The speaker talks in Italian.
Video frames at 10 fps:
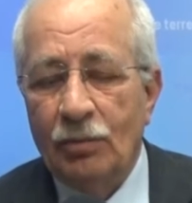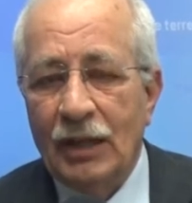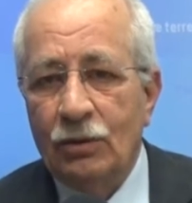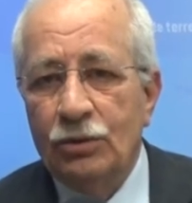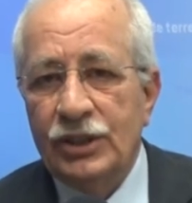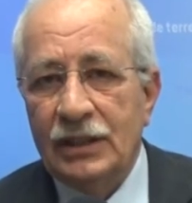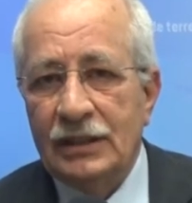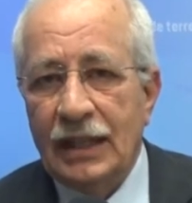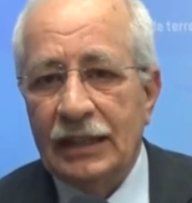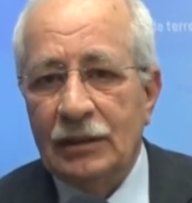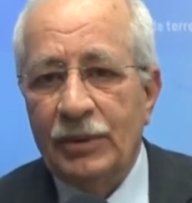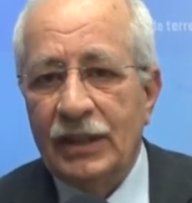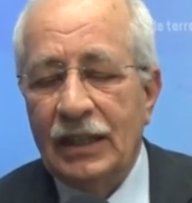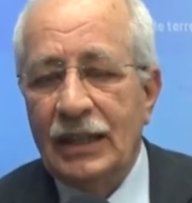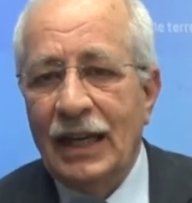ma concertata
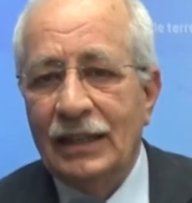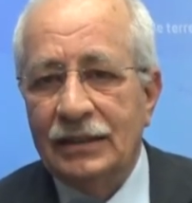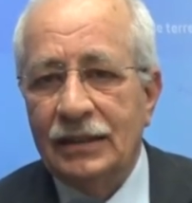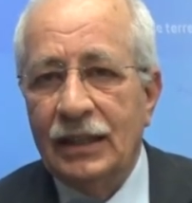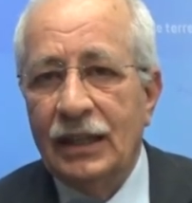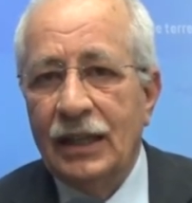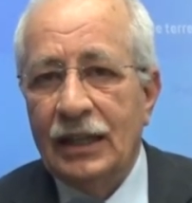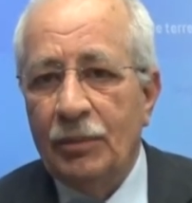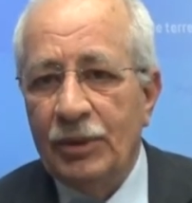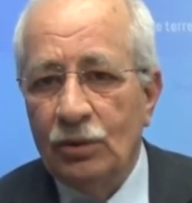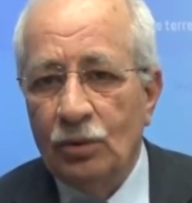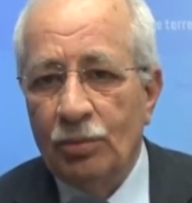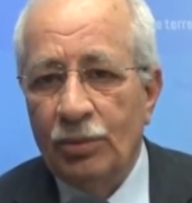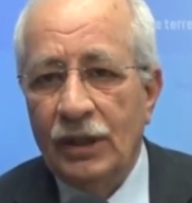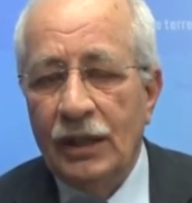perché gli altri
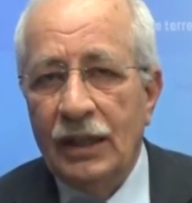capigruppi,